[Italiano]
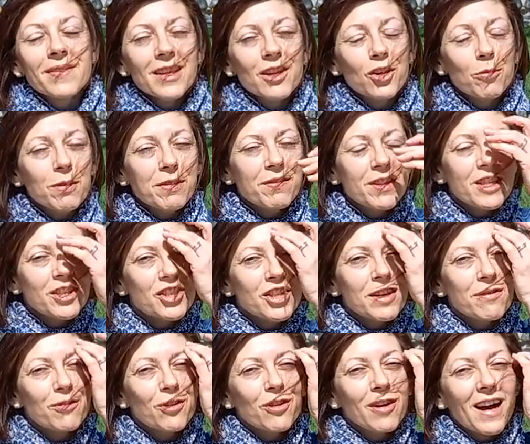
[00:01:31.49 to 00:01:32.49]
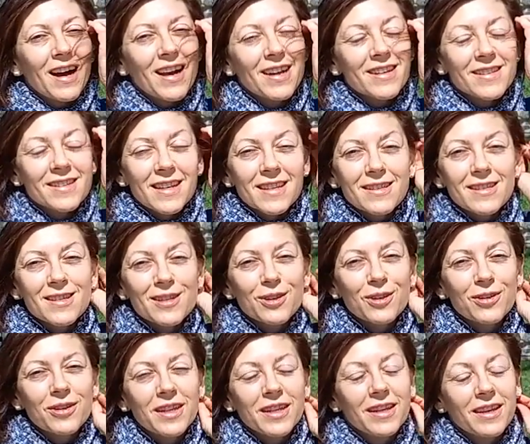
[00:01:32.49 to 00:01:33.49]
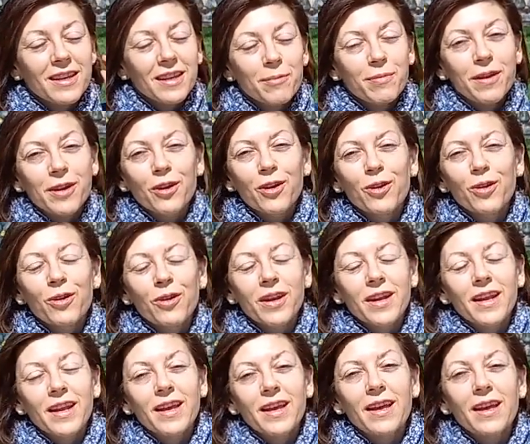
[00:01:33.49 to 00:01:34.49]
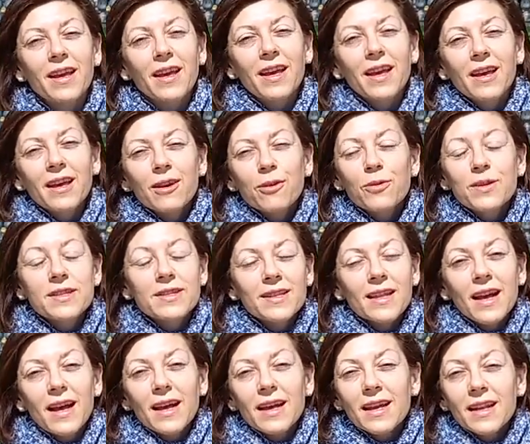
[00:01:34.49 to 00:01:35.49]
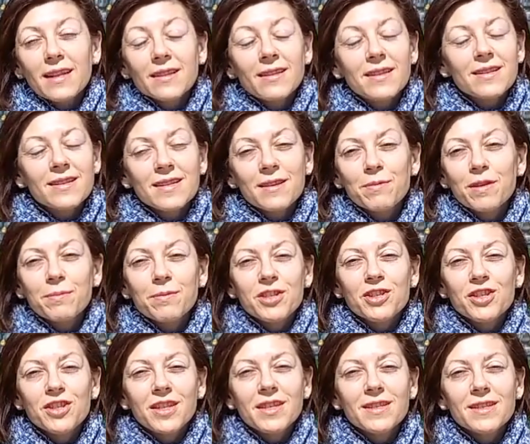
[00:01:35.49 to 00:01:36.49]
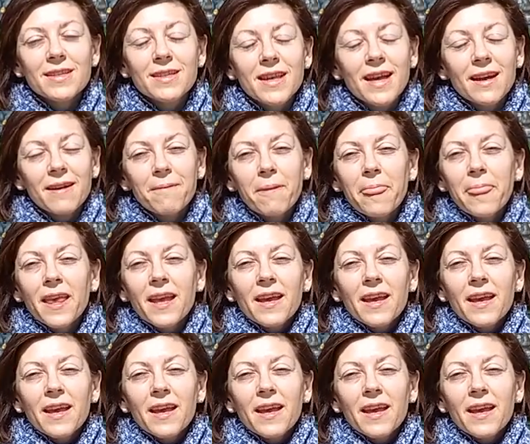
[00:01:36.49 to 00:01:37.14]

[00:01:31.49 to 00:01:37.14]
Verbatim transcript: Come vi dicevo a Stazioni ripercorre questa grandissima amicizia